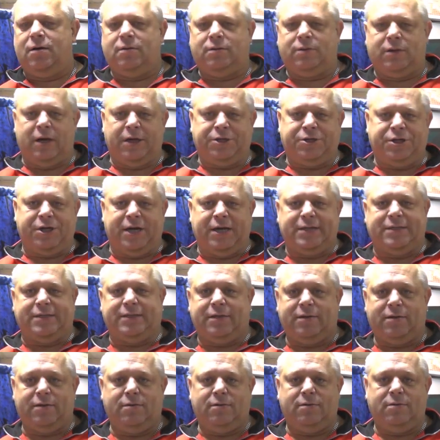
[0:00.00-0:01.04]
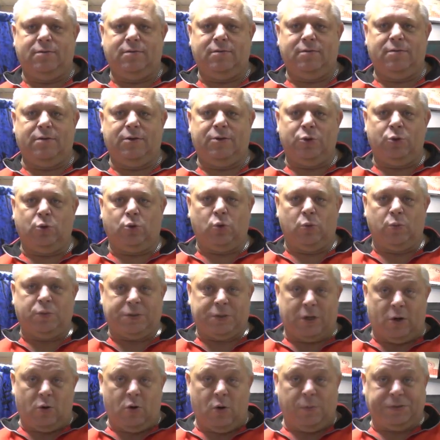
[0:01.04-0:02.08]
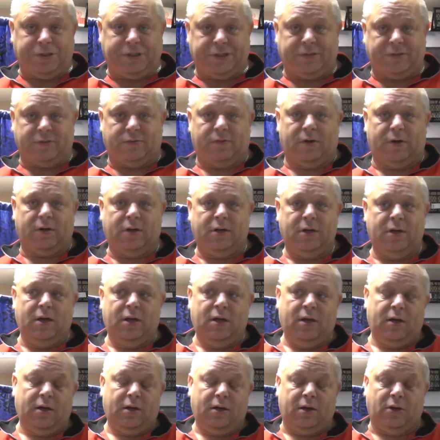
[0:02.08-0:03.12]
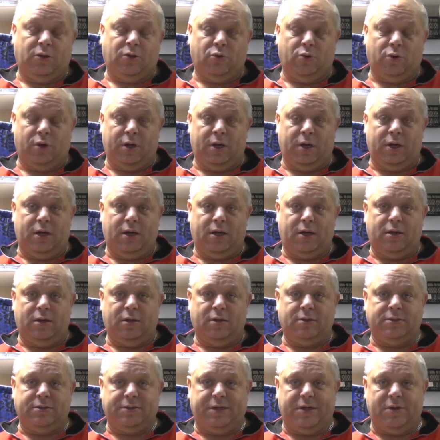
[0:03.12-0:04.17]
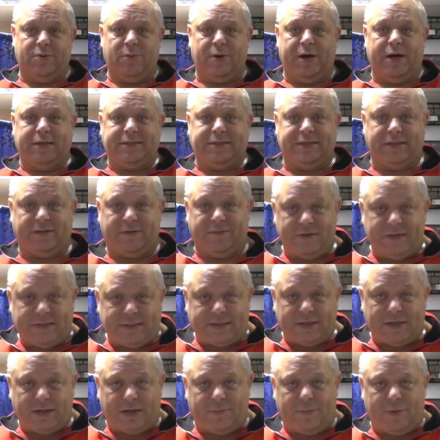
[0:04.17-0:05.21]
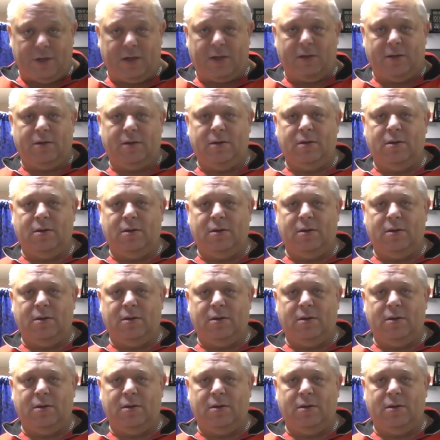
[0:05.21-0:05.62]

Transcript: Та часть YouTube сообщества, которая занимается твистерами,